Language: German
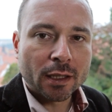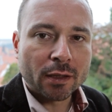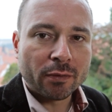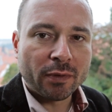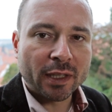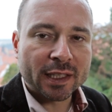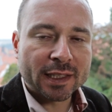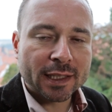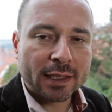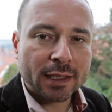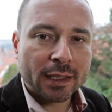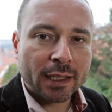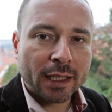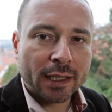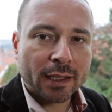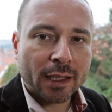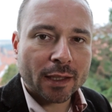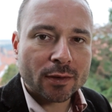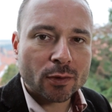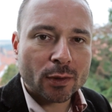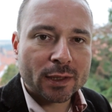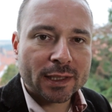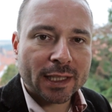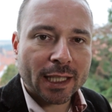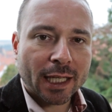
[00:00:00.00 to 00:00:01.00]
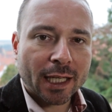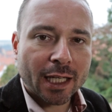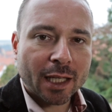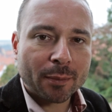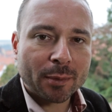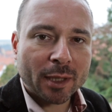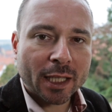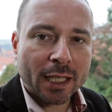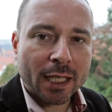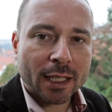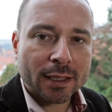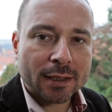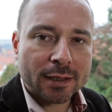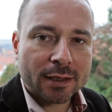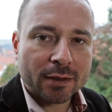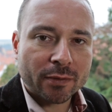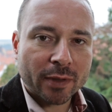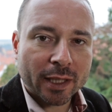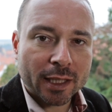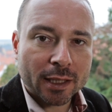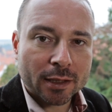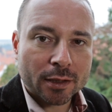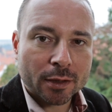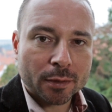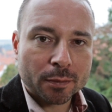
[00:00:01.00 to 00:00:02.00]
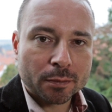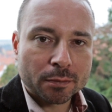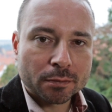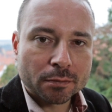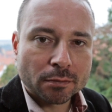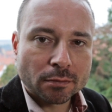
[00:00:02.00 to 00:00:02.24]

Wir sind nicht das Sozialamt der ganzen Welt.